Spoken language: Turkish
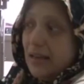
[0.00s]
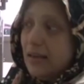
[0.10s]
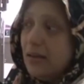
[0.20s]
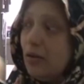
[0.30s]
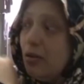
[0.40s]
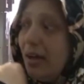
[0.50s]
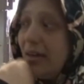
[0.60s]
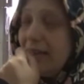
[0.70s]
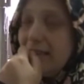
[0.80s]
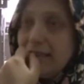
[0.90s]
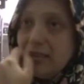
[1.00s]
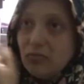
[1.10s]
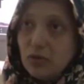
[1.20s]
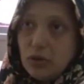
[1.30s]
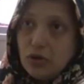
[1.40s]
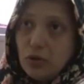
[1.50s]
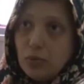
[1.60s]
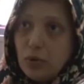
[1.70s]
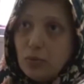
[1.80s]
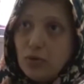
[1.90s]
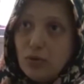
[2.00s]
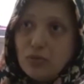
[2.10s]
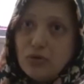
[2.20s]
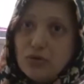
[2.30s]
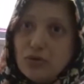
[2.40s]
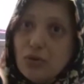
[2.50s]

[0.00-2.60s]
E, ölen kadın buraya çöp topluyormuştu.